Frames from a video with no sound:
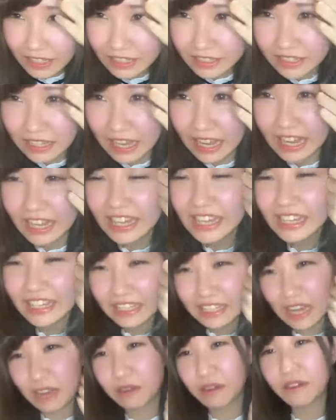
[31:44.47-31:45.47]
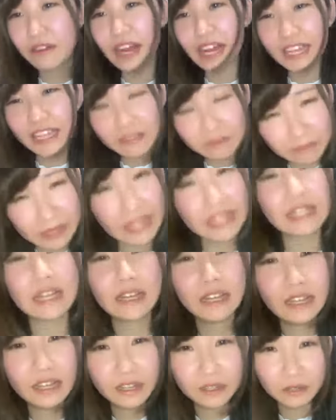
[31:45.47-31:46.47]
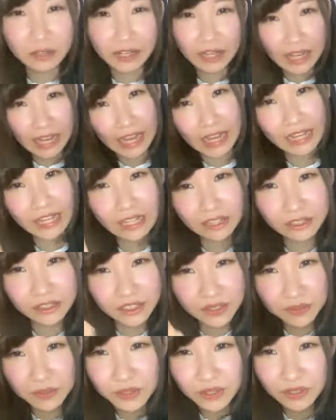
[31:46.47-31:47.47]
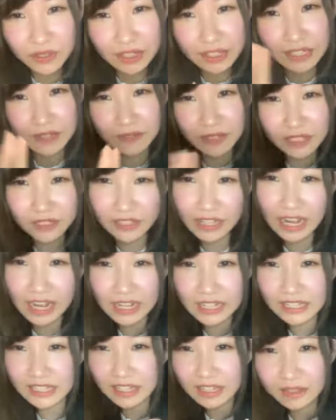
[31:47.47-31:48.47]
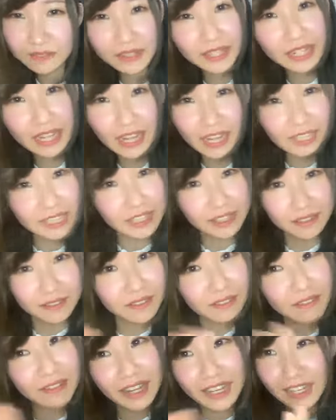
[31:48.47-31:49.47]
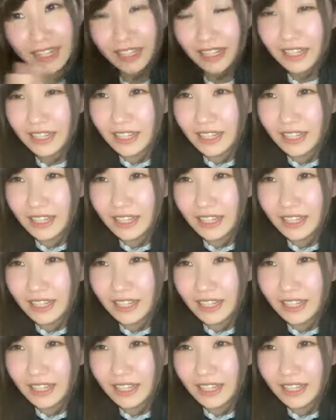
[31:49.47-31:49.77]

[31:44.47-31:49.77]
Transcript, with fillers: タジさん、ハケです。あ、これは、皆さん、これね、ハケと読むそうです。今中に、あーさんが見えた。あーさんこんばんは。